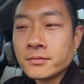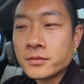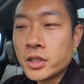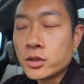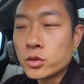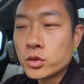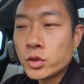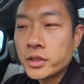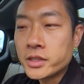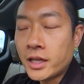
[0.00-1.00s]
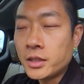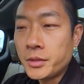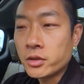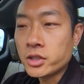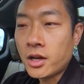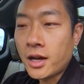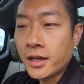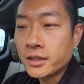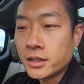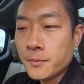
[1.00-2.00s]
也就是说家里面有小
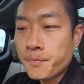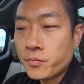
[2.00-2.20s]
孩的，